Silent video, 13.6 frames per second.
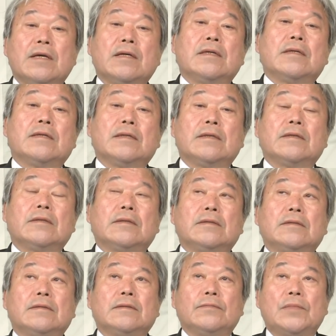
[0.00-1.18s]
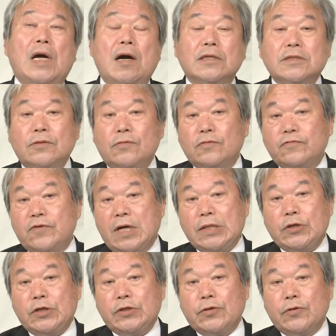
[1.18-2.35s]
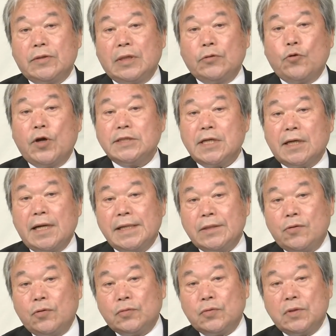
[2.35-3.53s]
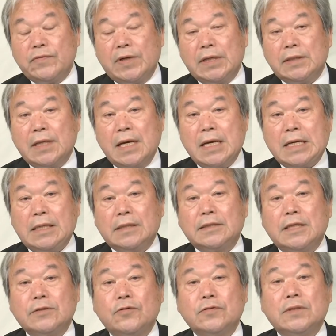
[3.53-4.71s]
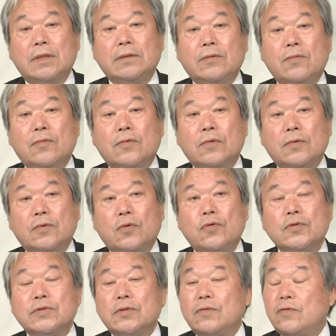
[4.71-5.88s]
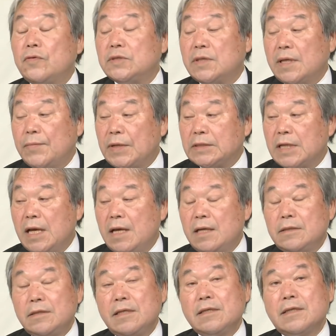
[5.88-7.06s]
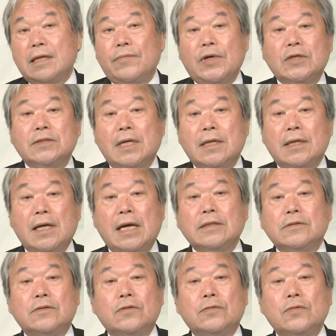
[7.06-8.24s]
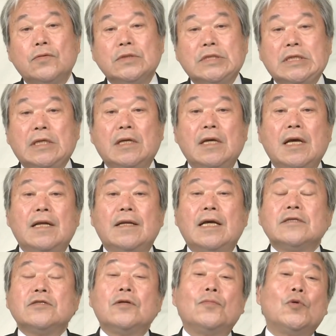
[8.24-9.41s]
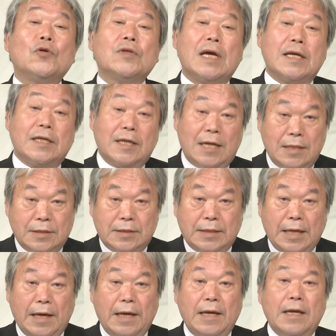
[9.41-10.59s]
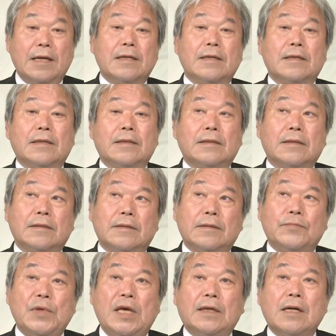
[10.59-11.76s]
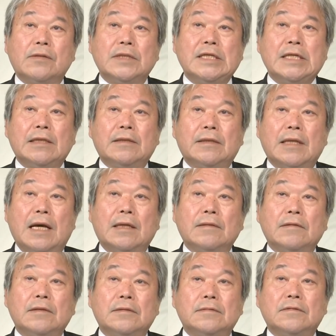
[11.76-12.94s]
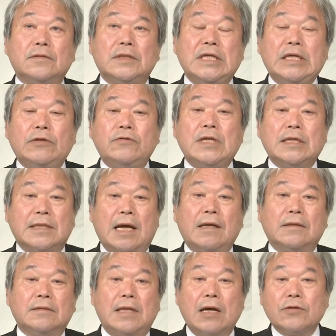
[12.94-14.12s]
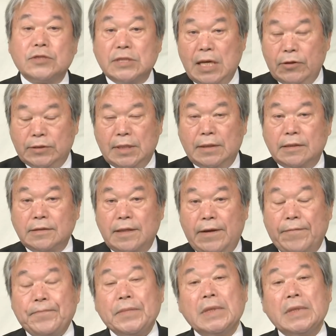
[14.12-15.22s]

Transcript: えーまあ、恥の上練りというか土下座外交と言われた北朝鮮との交渉をしていますで金丸さんがその当時拉致の問題に関して、えー、明確になった、えー、李畝さん田口八重子さんですね